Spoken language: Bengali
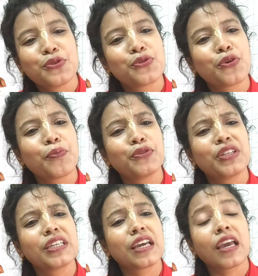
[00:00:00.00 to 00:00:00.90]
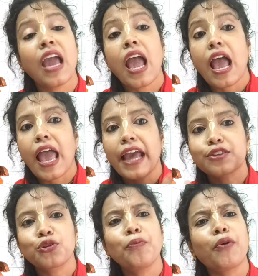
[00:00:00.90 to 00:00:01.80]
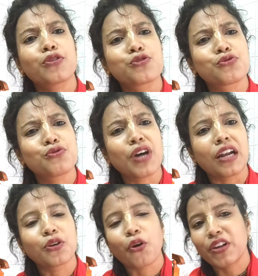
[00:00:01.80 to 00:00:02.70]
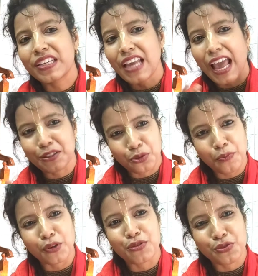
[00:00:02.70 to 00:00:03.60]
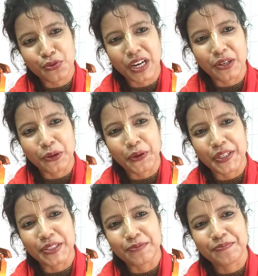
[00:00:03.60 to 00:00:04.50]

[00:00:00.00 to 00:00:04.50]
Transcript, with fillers: দ্রৌপদীকে এত বস্ত্র দান করেন এত বস্ত্র দান করেন